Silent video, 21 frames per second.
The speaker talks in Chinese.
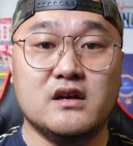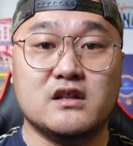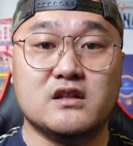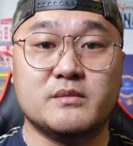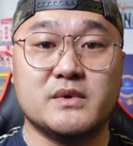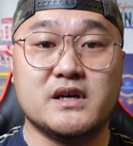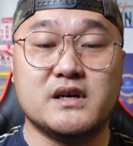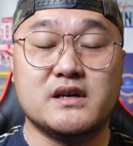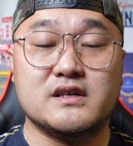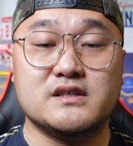
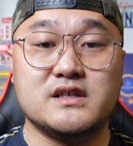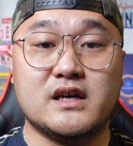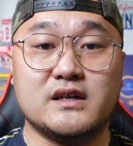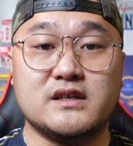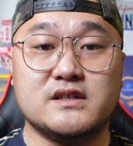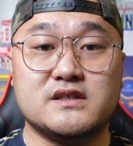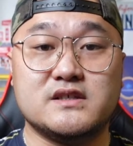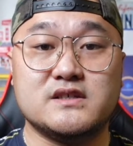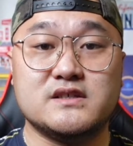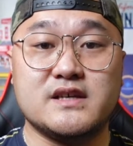那么
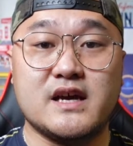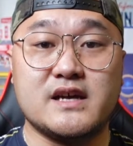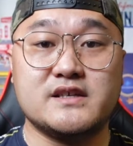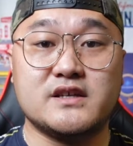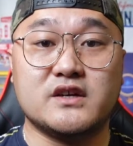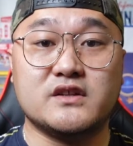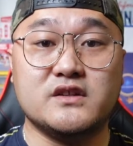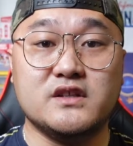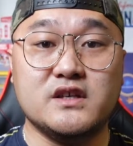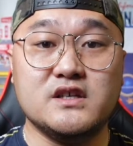上一次在
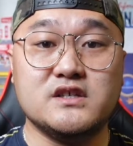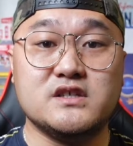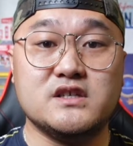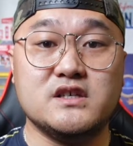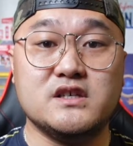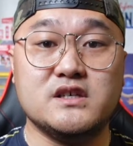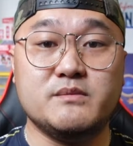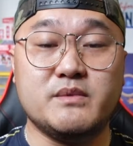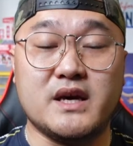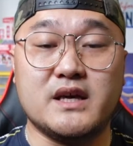这个低
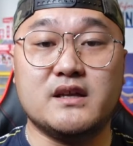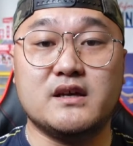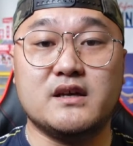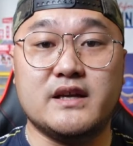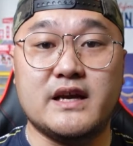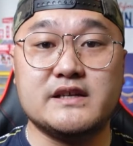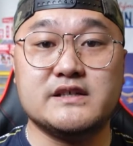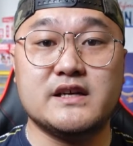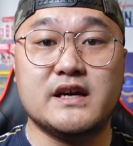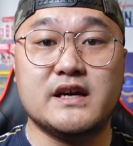级别的
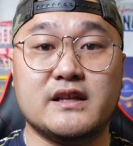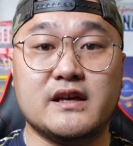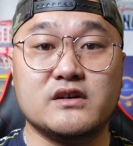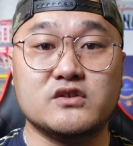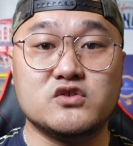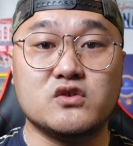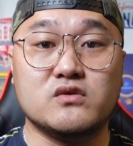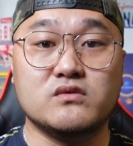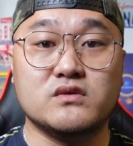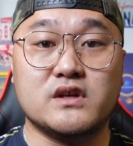联
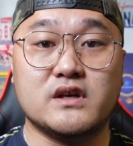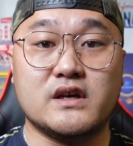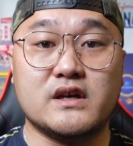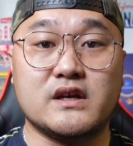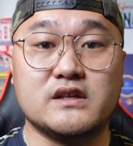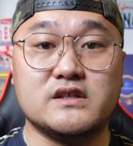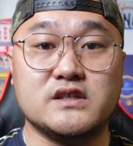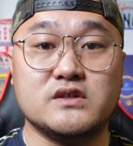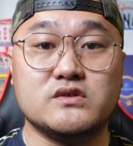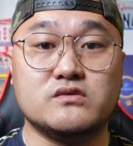当中
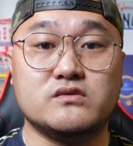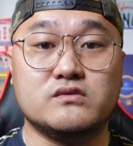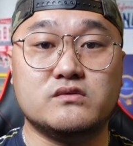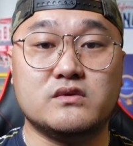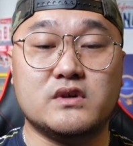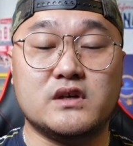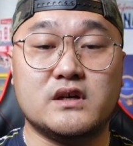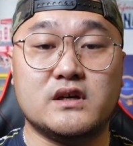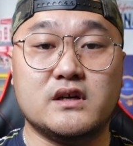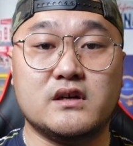呢，进
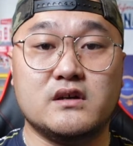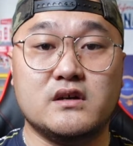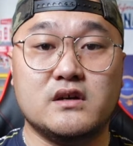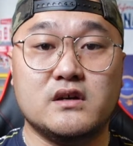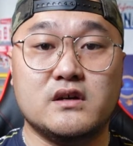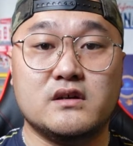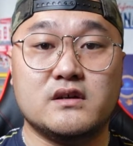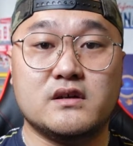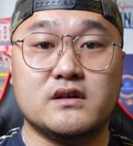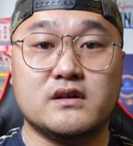入了
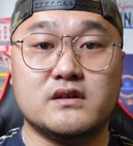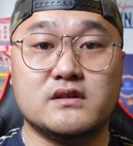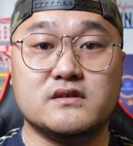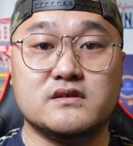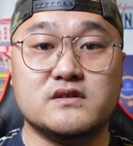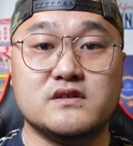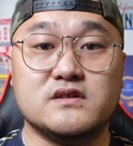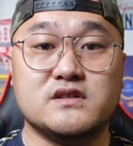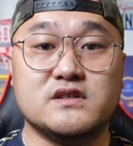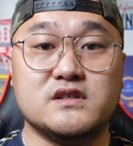呃
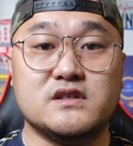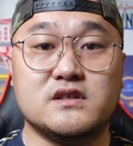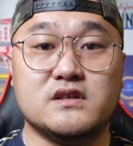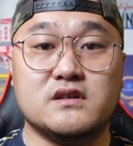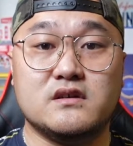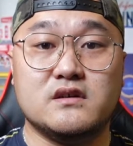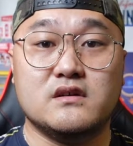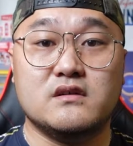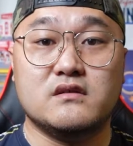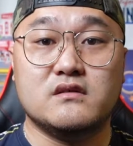自己。